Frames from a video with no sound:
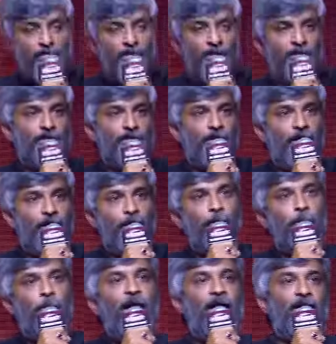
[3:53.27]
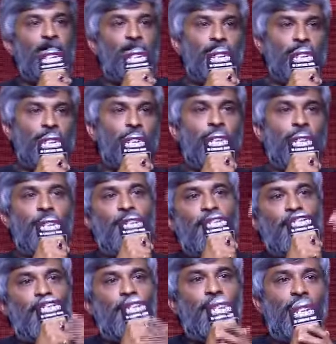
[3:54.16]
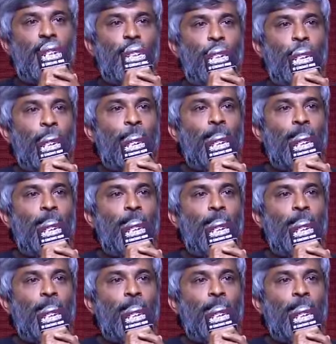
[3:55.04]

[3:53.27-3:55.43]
సారీ సారీ బ్యాక్గ్రౌండ్ స్కోర్ పర్టికులర్లీ